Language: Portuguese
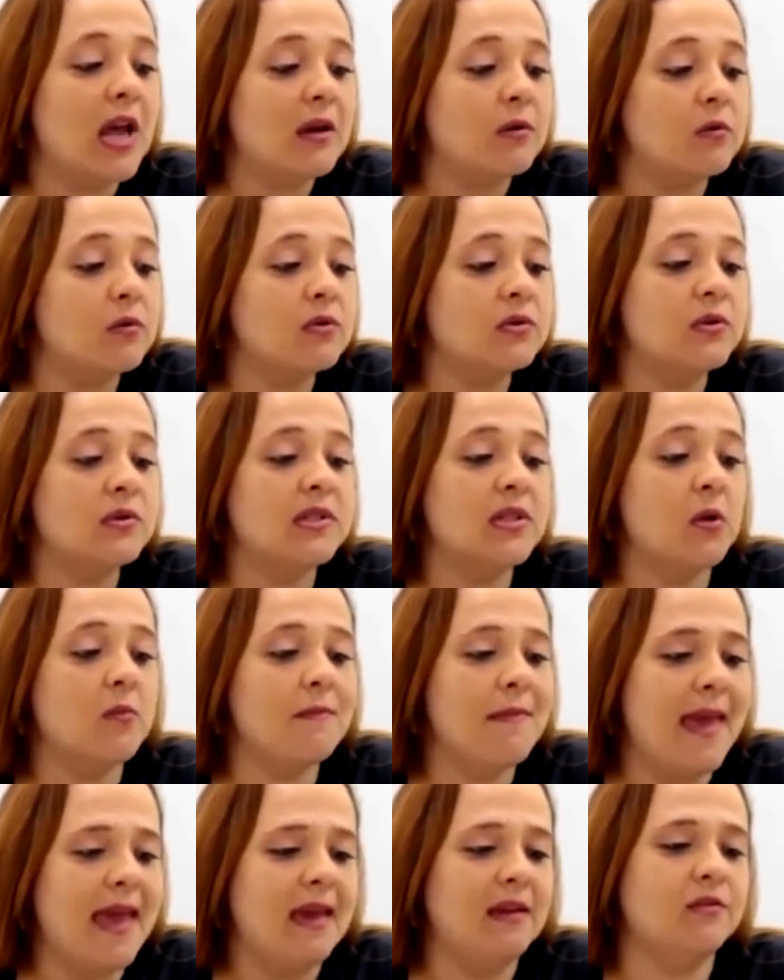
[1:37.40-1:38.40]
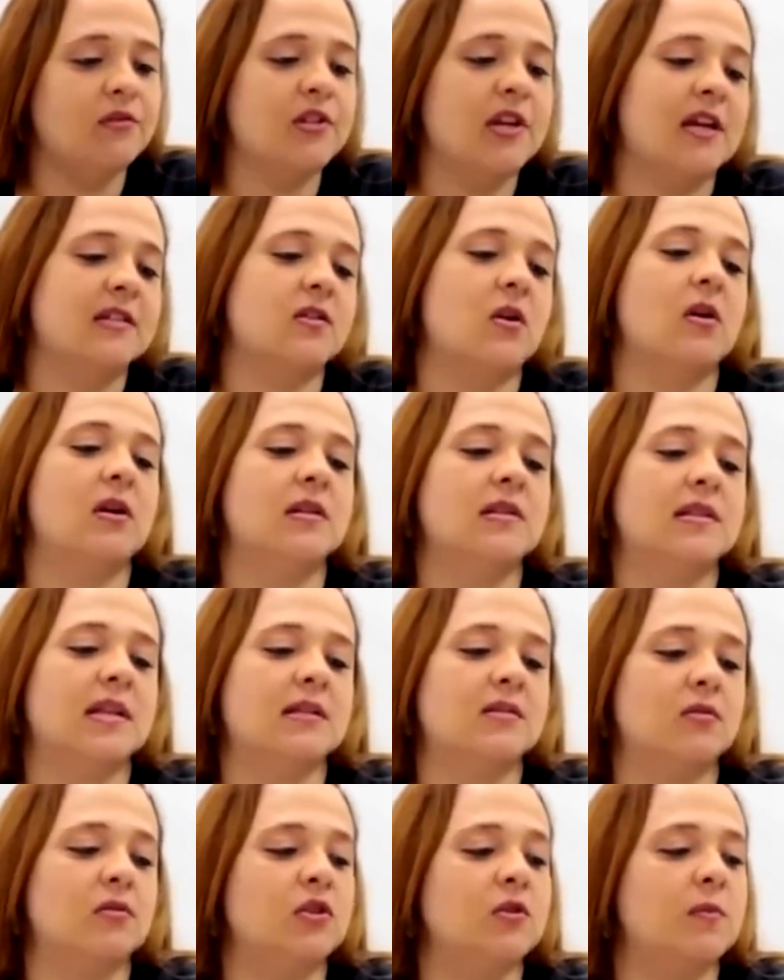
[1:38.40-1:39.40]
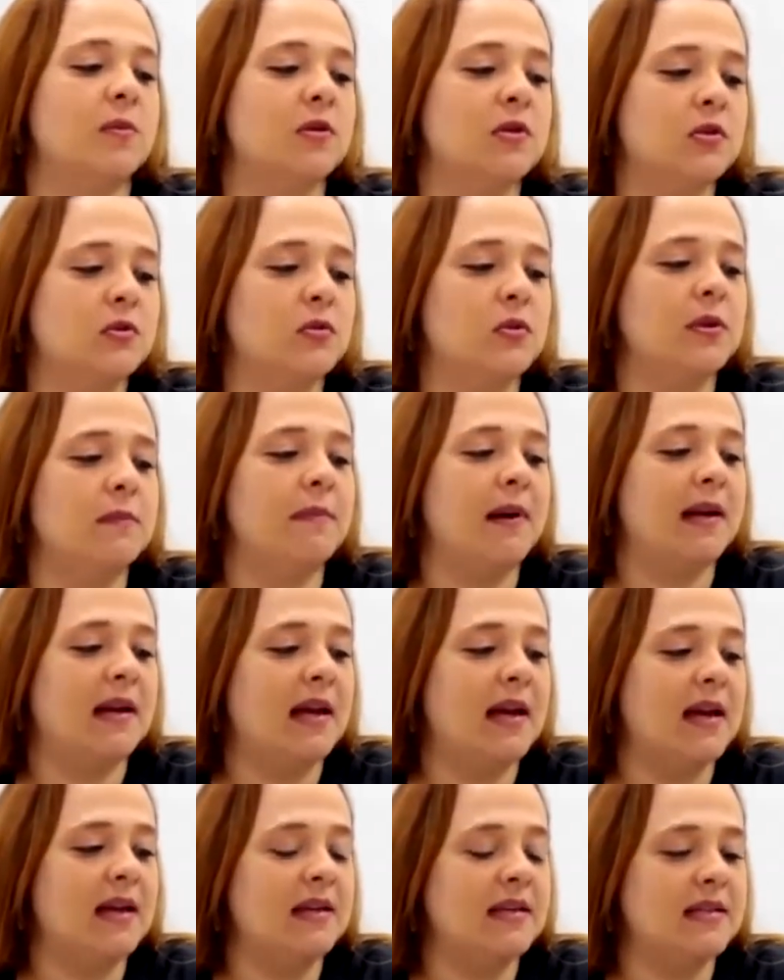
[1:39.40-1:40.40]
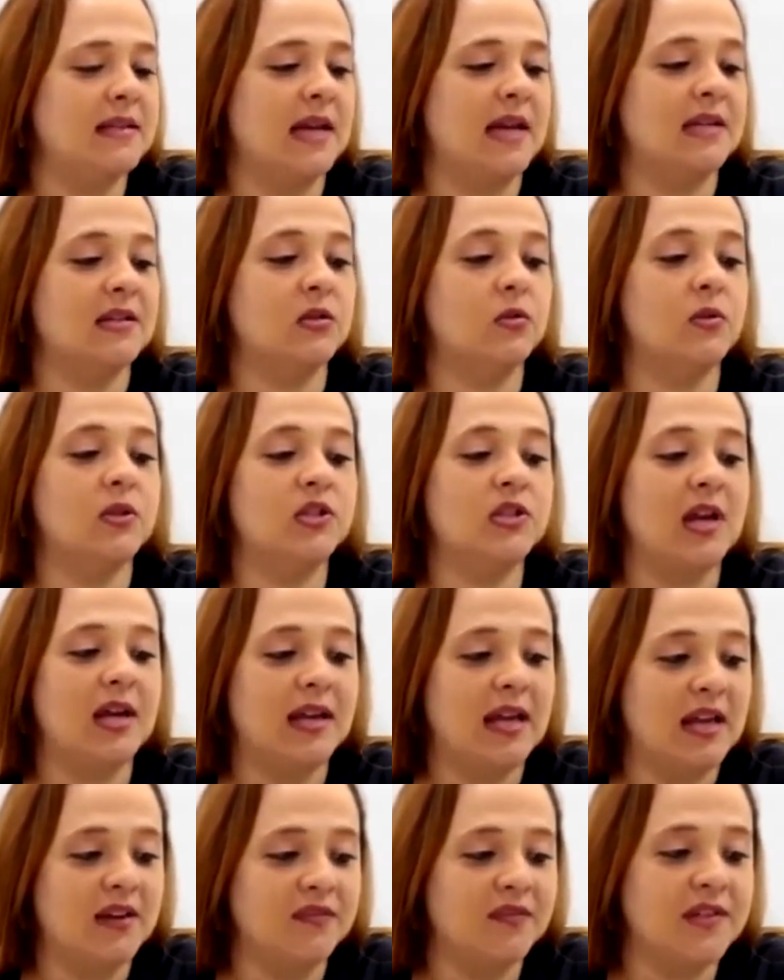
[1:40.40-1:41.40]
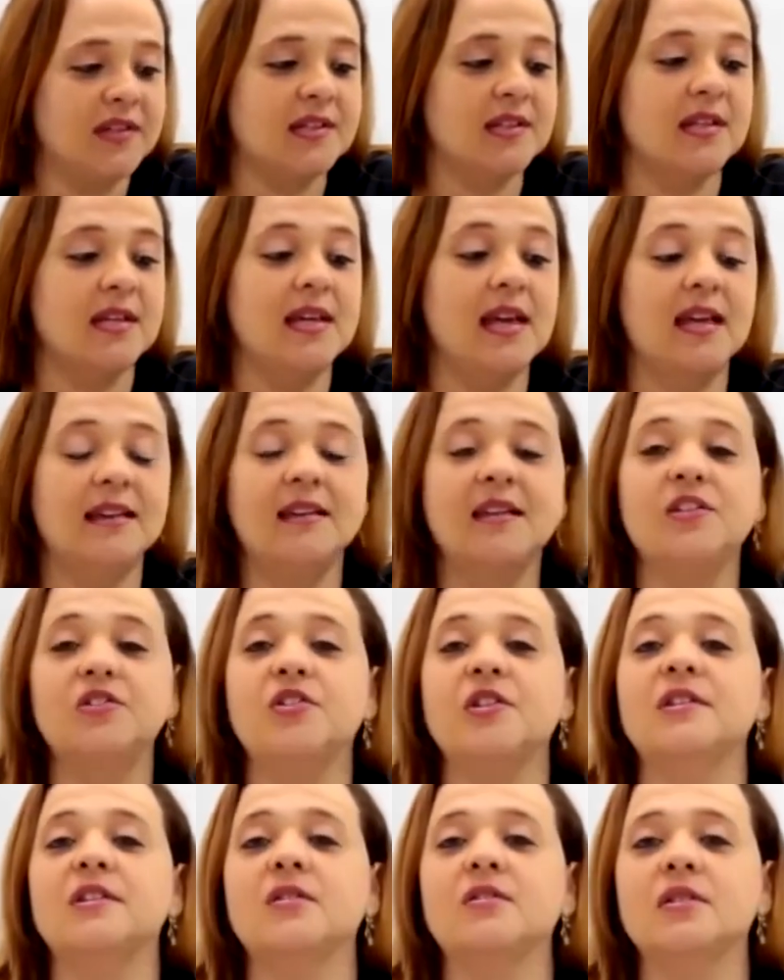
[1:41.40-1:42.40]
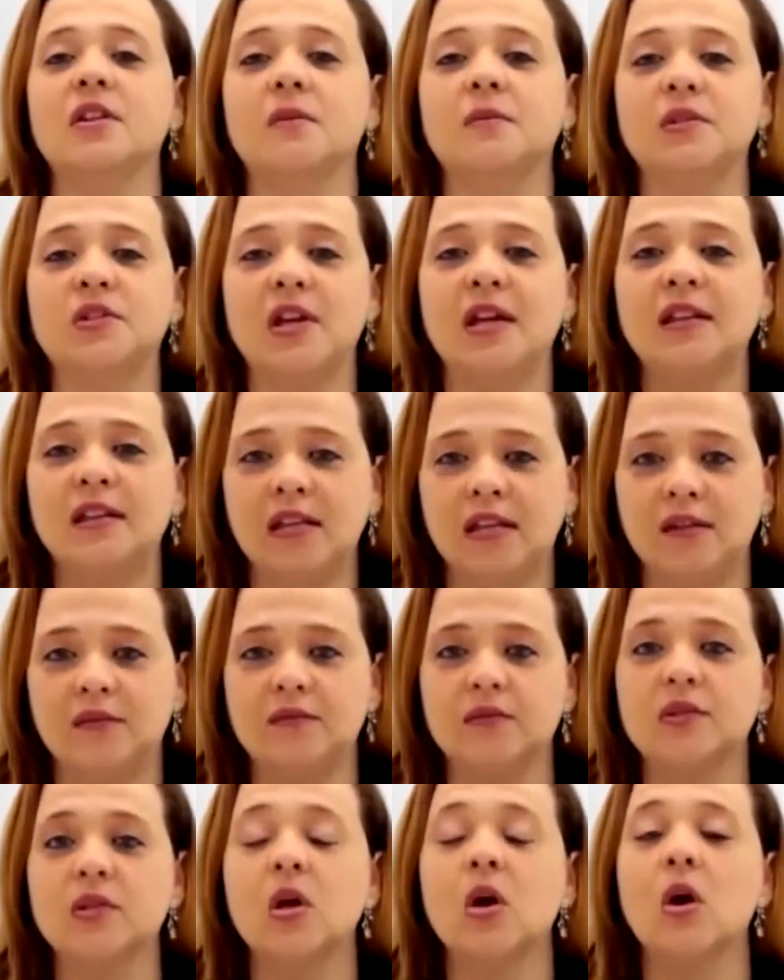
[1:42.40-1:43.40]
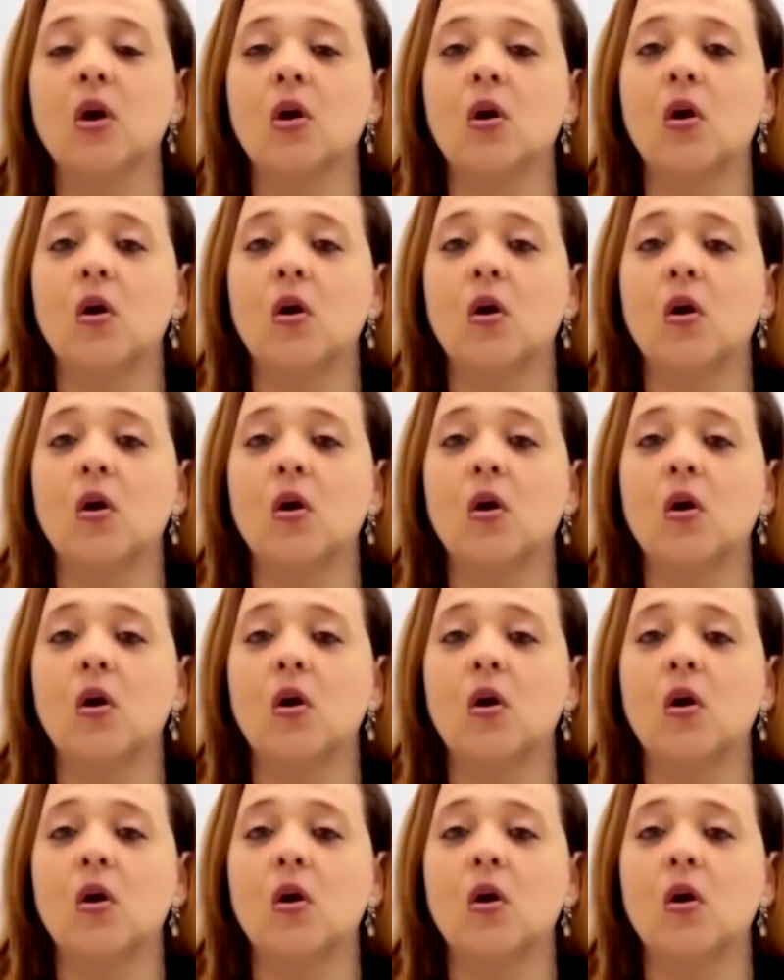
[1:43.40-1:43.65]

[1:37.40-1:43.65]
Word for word: Os recursos são meios que as organizações possuem para realizar suas tarefas e atingir seus objetivos.